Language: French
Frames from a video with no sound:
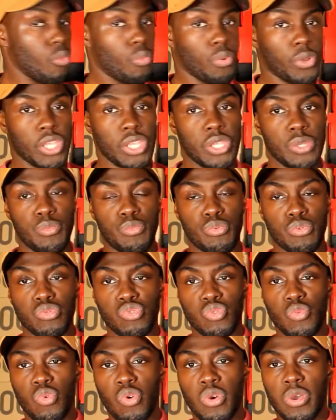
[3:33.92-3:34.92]
prix plus ou
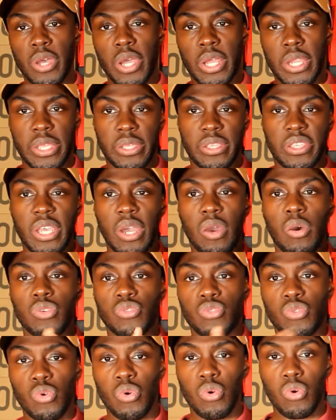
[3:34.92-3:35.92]
moins, allez, 40
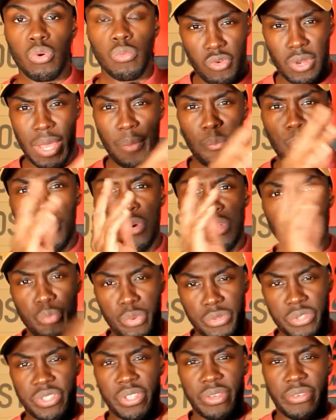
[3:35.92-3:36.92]
euros. Voilà, bonne
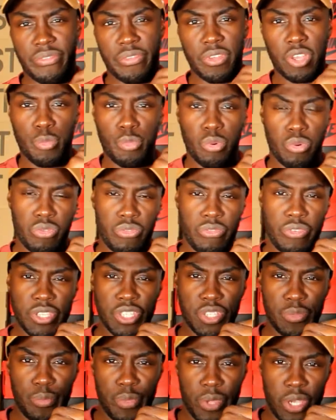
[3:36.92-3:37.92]
petite affaire pour une veste
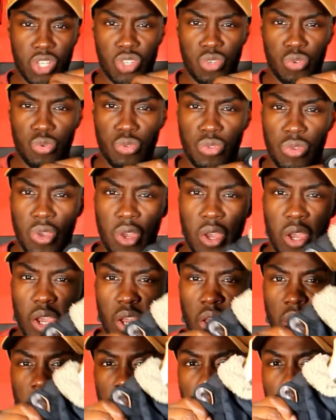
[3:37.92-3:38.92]
bien chaude
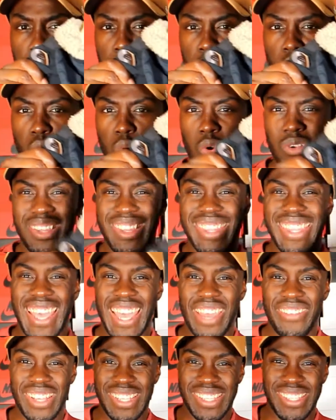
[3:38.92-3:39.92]
pour
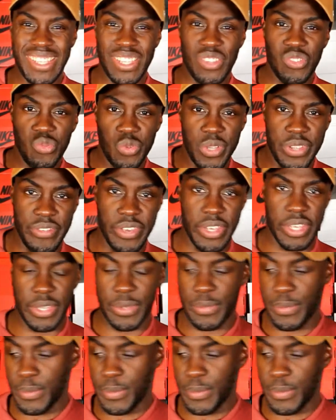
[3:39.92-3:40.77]
traverser tout l'hiver.